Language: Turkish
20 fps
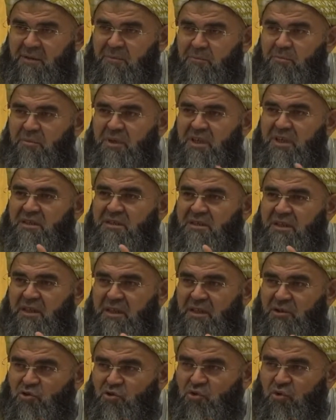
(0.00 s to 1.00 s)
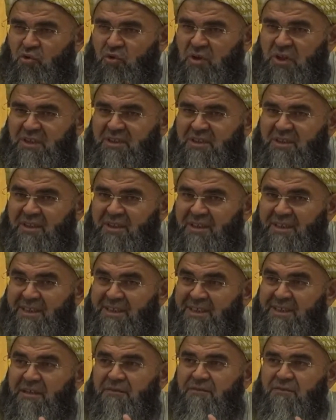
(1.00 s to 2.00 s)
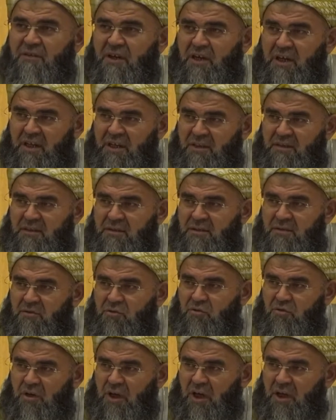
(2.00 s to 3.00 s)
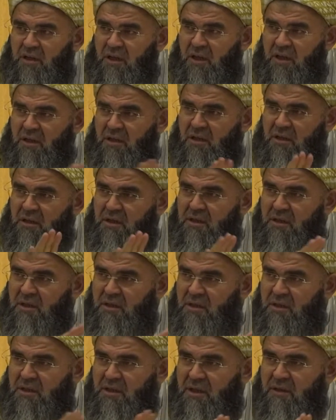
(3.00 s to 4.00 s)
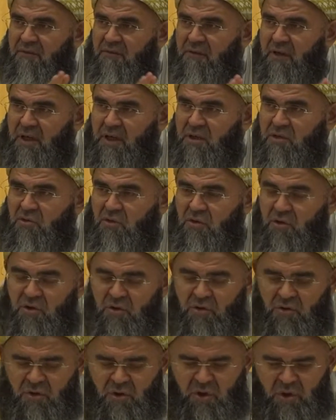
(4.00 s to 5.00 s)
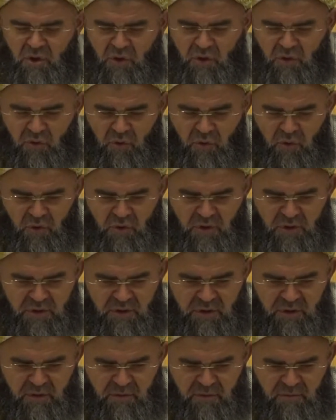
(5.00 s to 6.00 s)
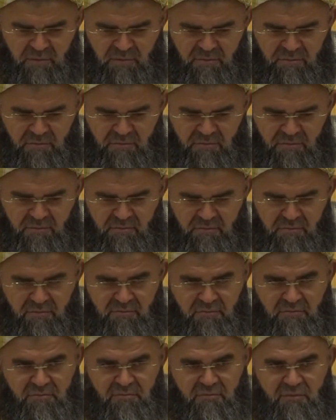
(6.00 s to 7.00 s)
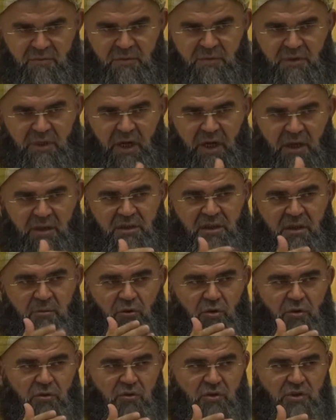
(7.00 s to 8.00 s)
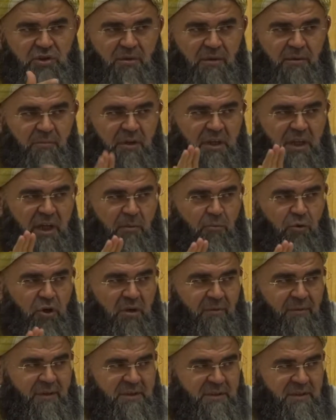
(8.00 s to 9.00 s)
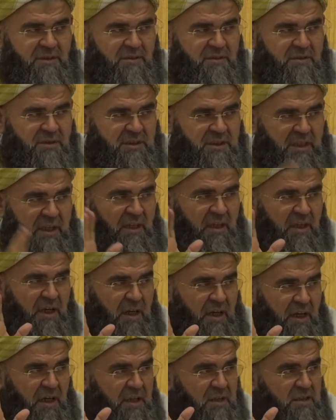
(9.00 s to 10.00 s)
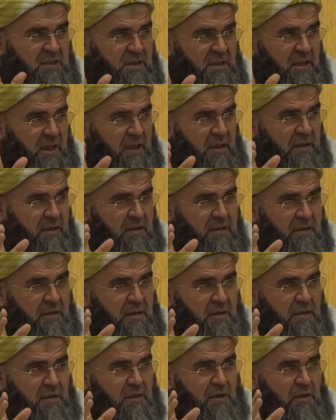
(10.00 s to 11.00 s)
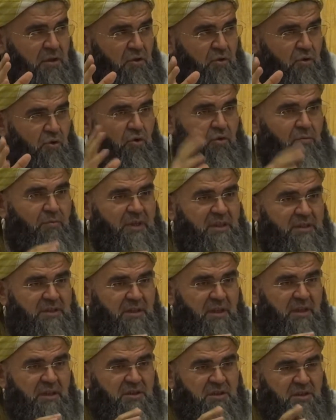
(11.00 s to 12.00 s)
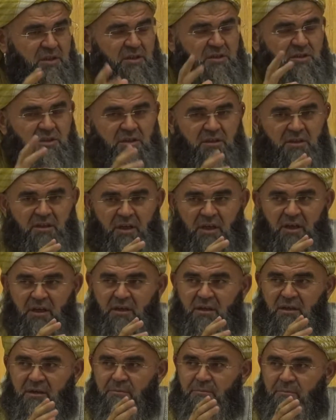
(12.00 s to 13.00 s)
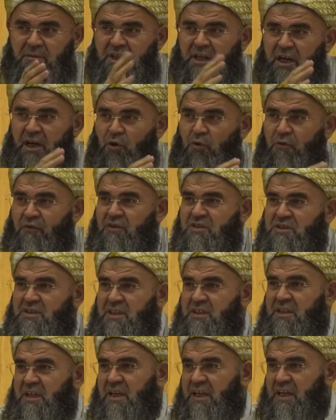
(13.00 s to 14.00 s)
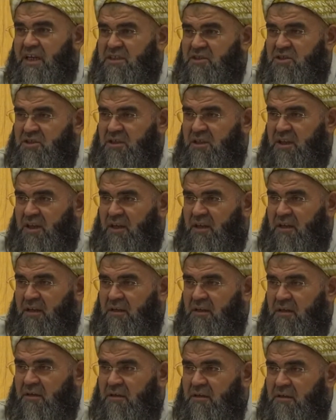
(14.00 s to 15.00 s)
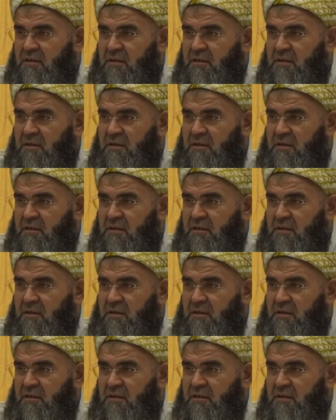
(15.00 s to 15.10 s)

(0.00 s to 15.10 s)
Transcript: bir sene sonrasına da kefaret. Günahlara kefaret oluyor. Onun için akşam olduğu zaman bir daha bulamazsın. Seneye gelici de ölmezsek çıkacak da bir daha o fırsat ele geçici yani.